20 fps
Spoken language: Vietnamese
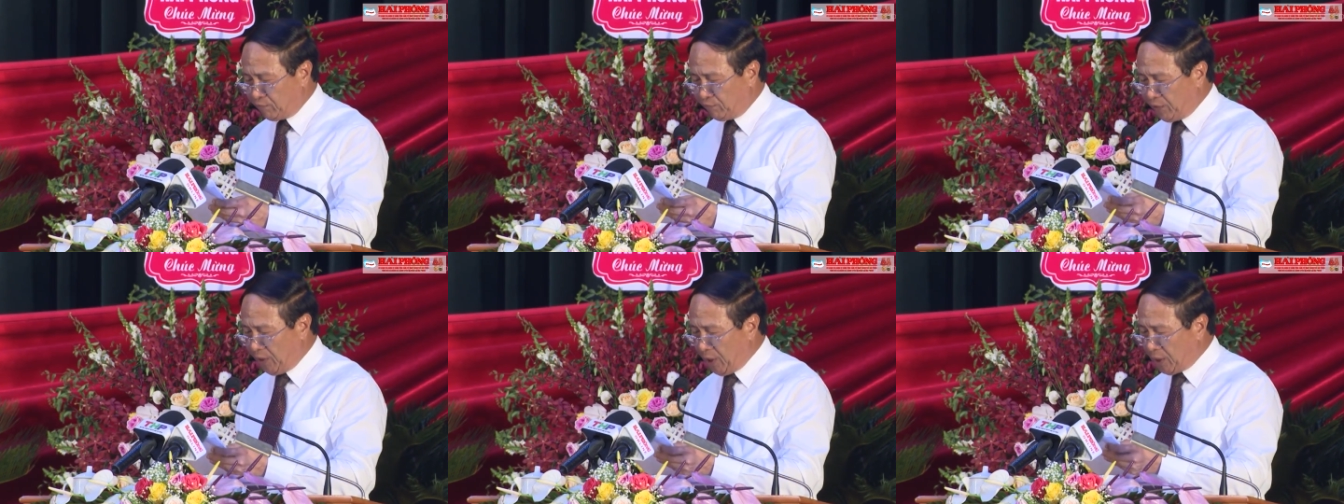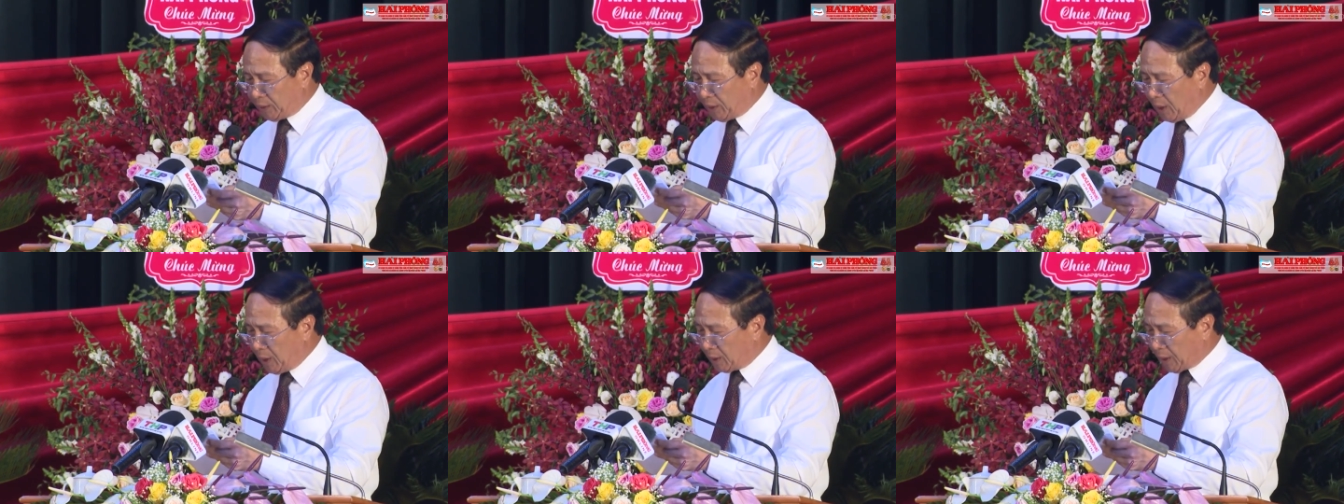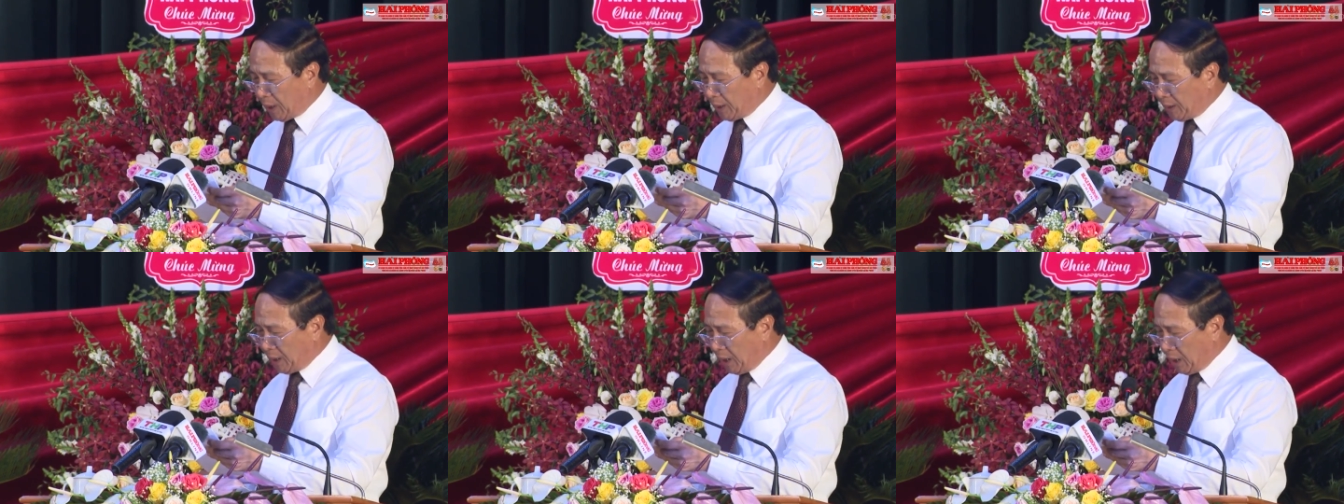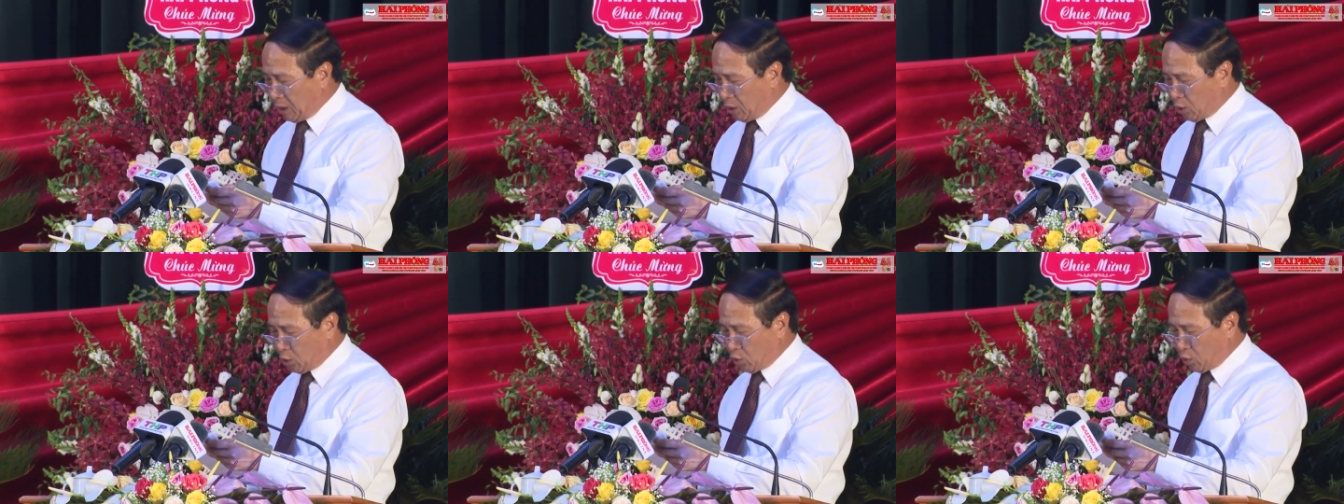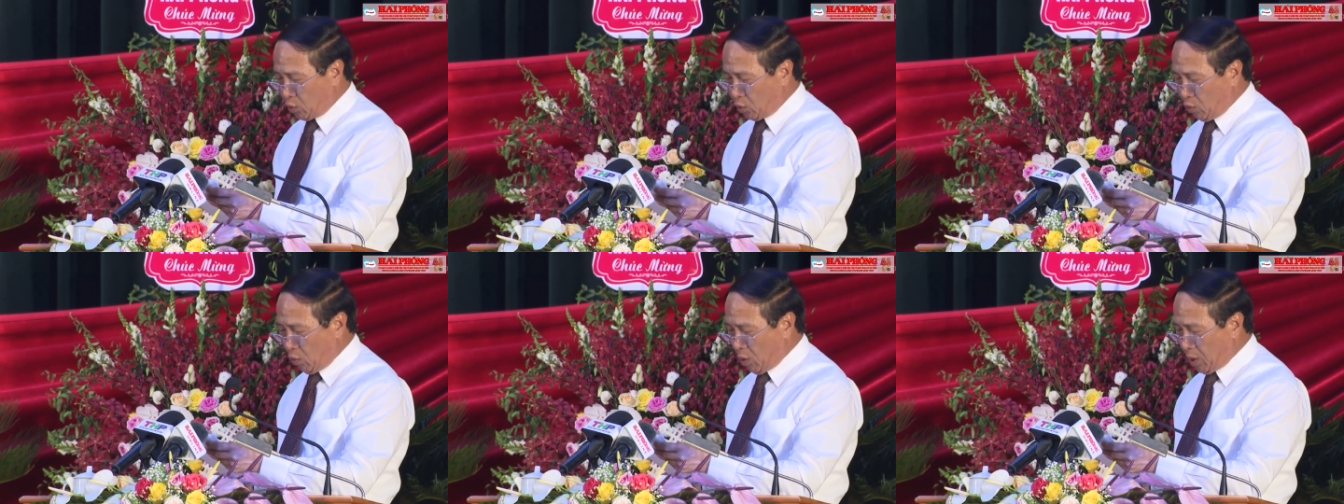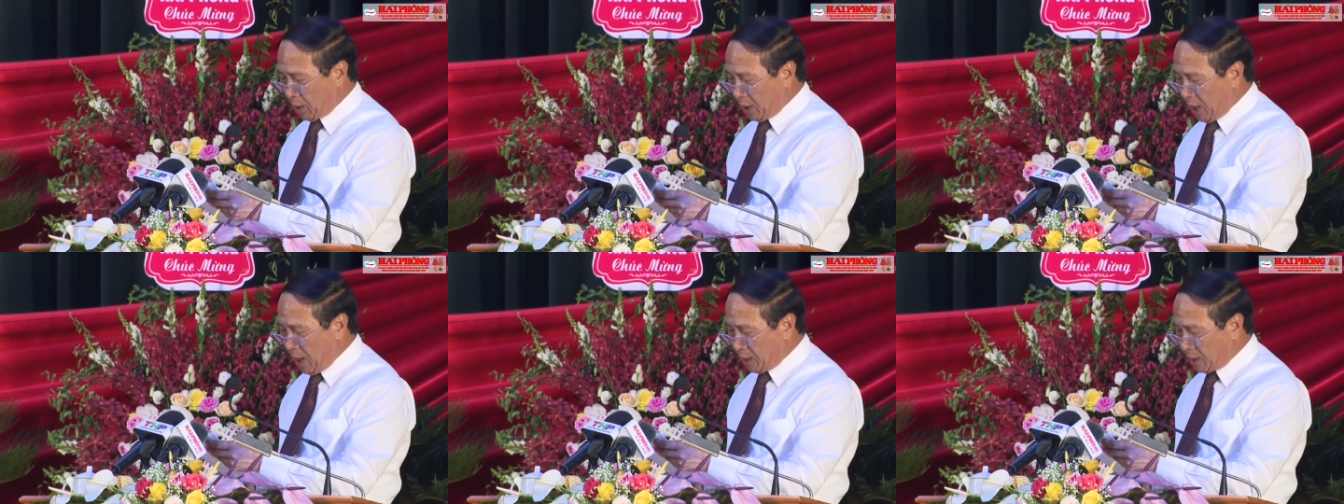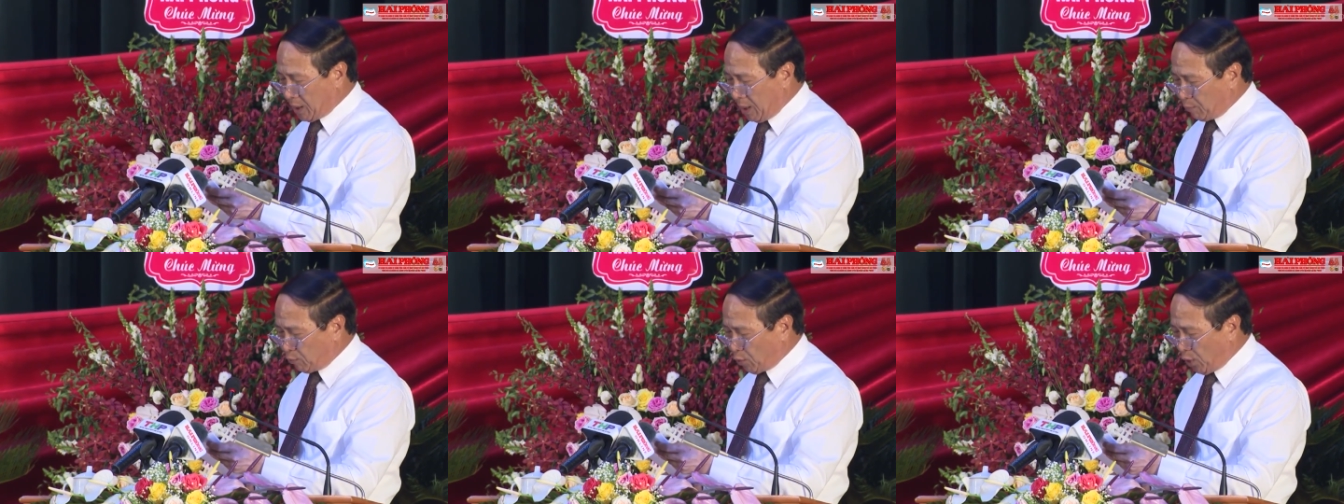phương thức lãnh đạo của các cấp